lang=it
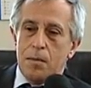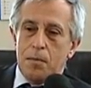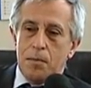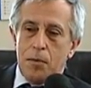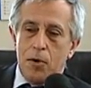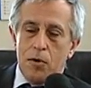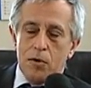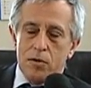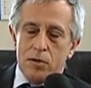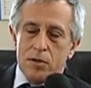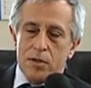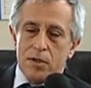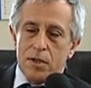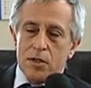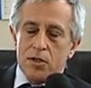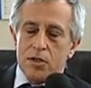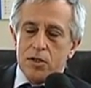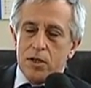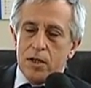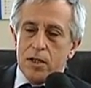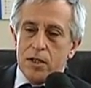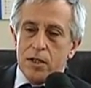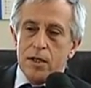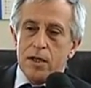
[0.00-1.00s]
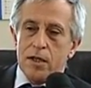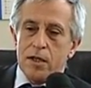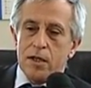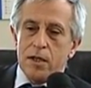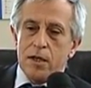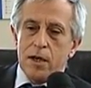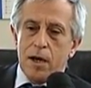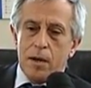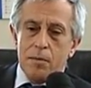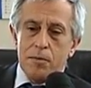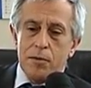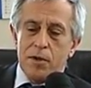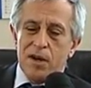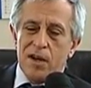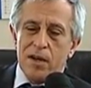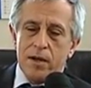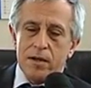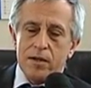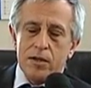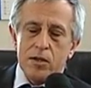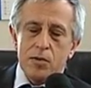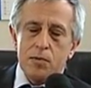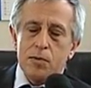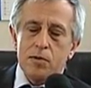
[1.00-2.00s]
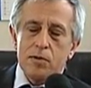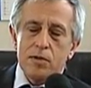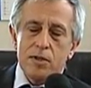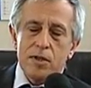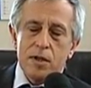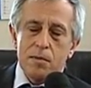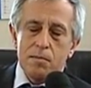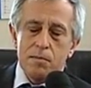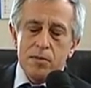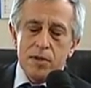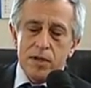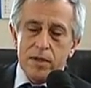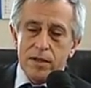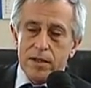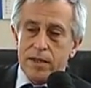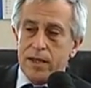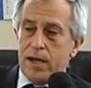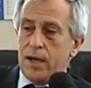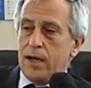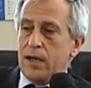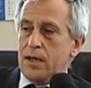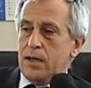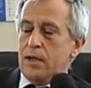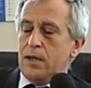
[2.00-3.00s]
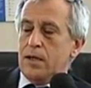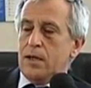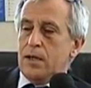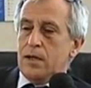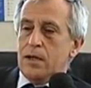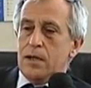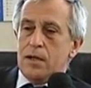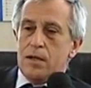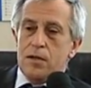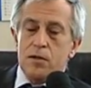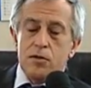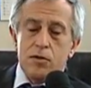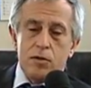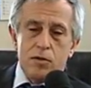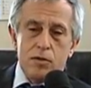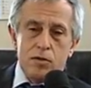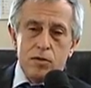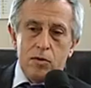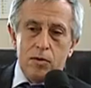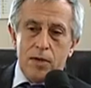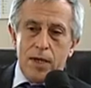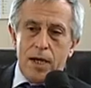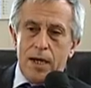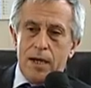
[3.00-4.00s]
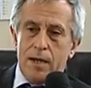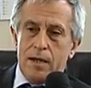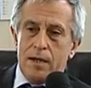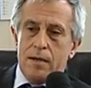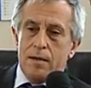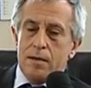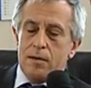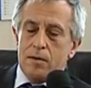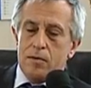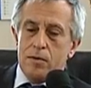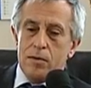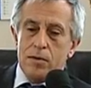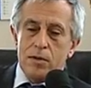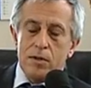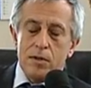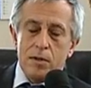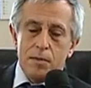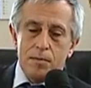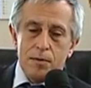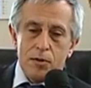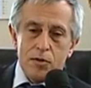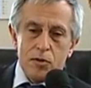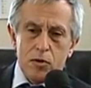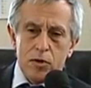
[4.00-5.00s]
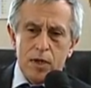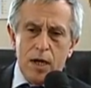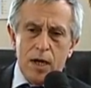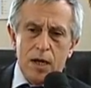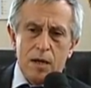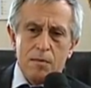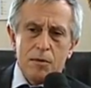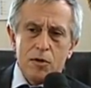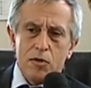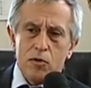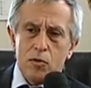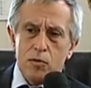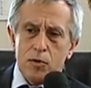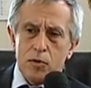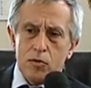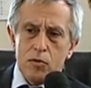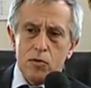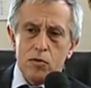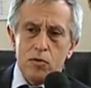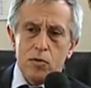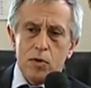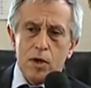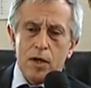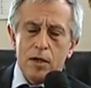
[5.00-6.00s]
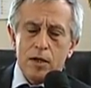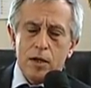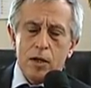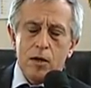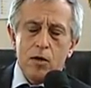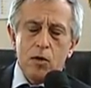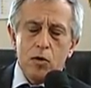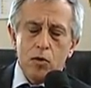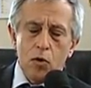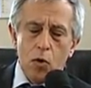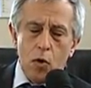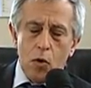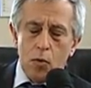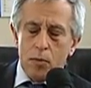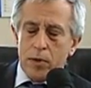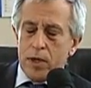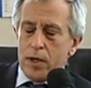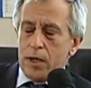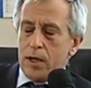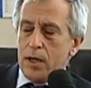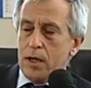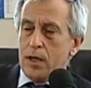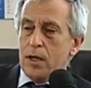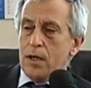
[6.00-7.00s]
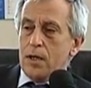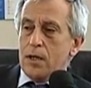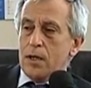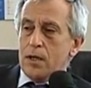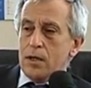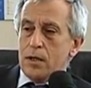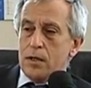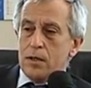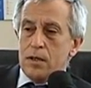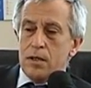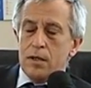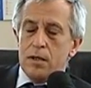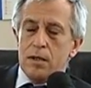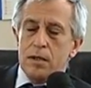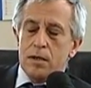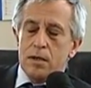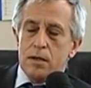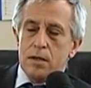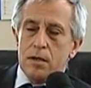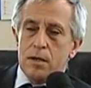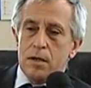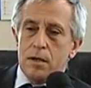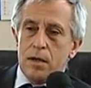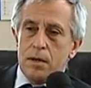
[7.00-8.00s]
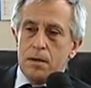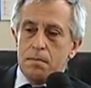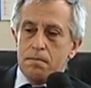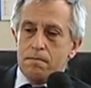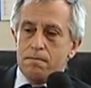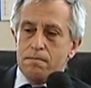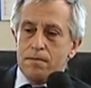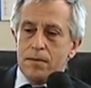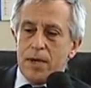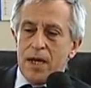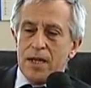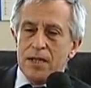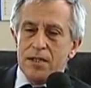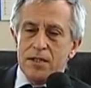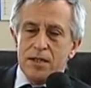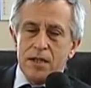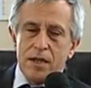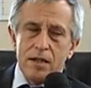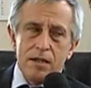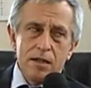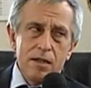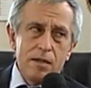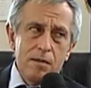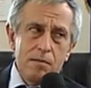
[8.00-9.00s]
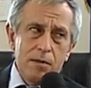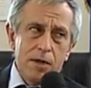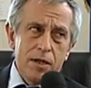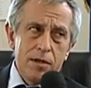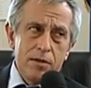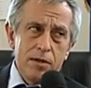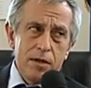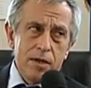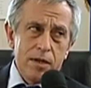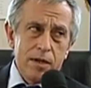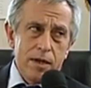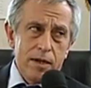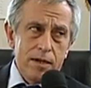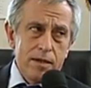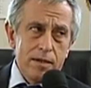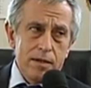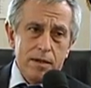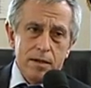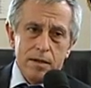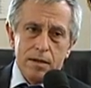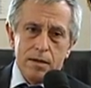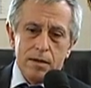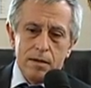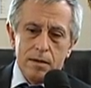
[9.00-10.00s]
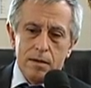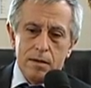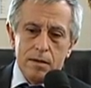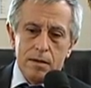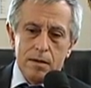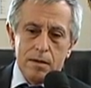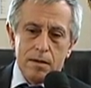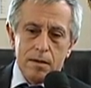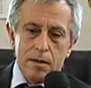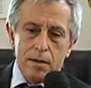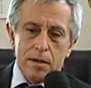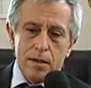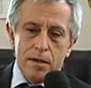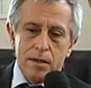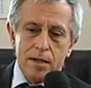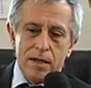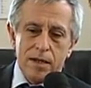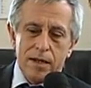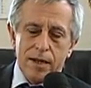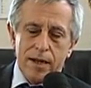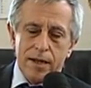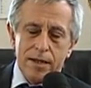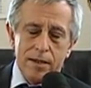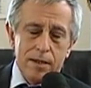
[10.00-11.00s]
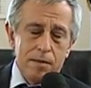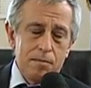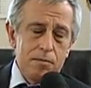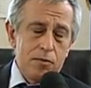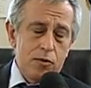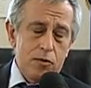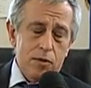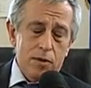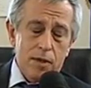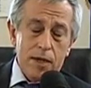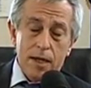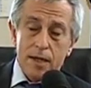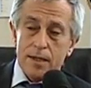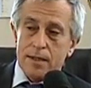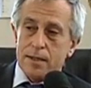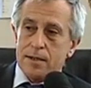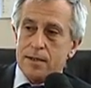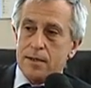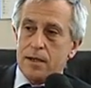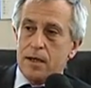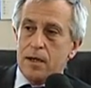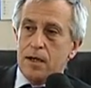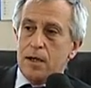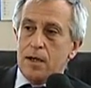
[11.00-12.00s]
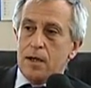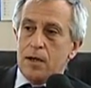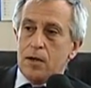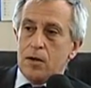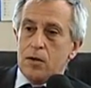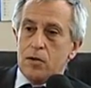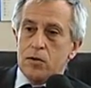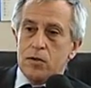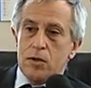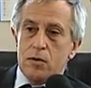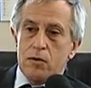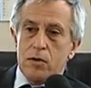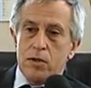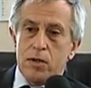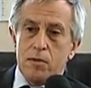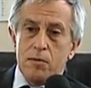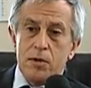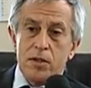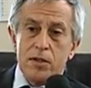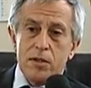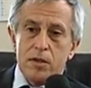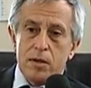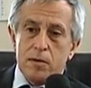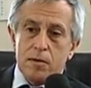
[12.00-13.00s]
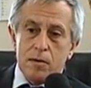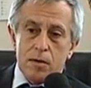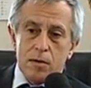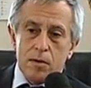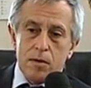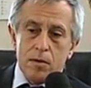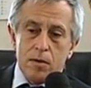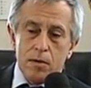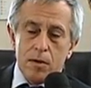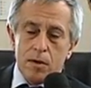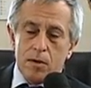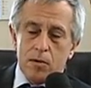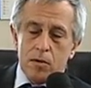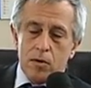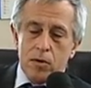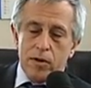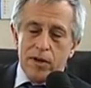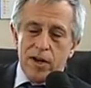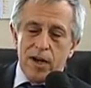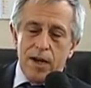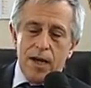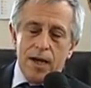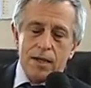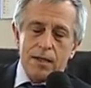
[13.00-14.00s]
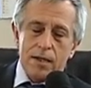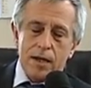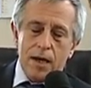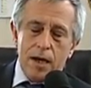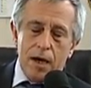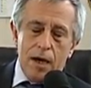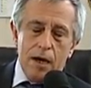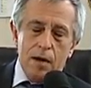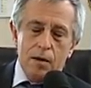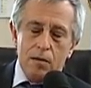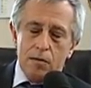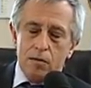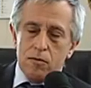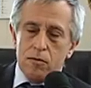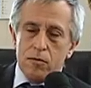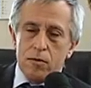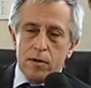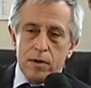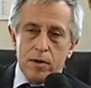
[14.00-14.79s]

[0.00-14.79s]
possa accedere chi abbia la responsabilità gestionale, quindi del personale, ma soprattutto anche economica, di eh, aziende di media e grande, eh, di grande importanza, conseguentemente eh, correlati a un